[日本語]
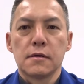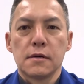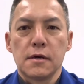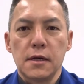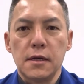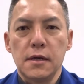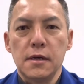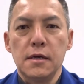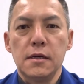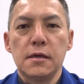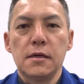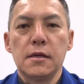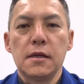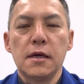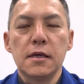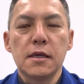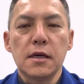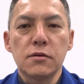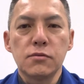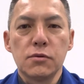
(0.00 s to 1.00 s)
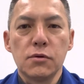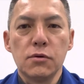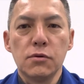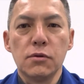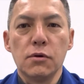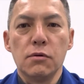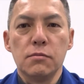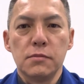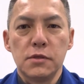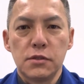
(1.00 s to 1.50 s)
はい、えー、冷却等
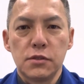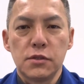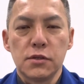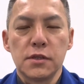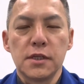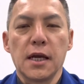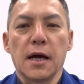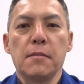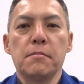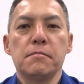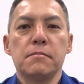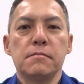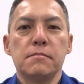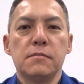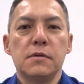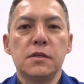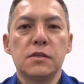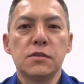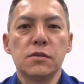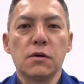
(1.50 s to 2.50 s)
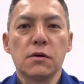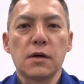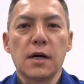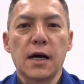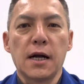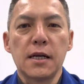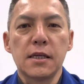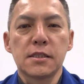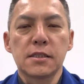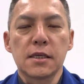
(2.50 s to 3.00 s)
の水処理や水の
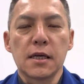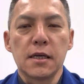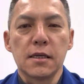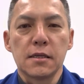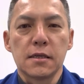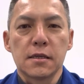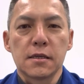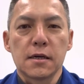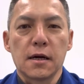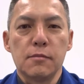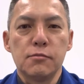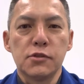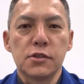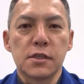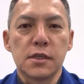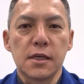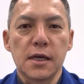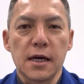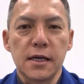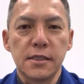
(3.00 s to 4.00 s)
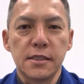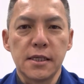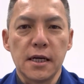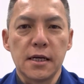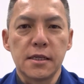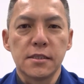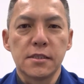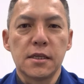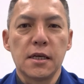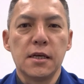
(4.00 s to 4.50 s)
かかりつけ医株式会
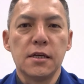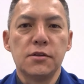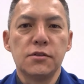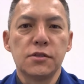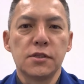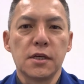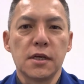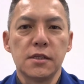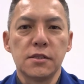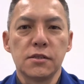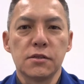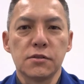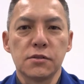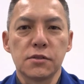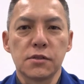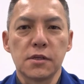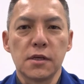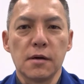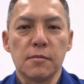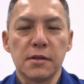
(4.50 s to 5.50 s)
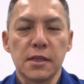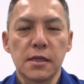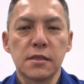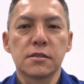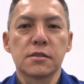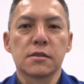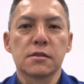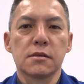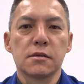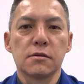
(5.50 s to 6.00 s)
社セールスエンジンの杉山で
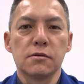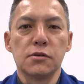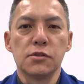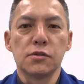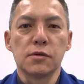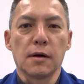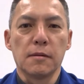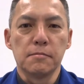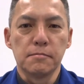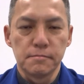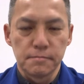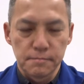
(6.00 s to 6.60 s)
すこんにちは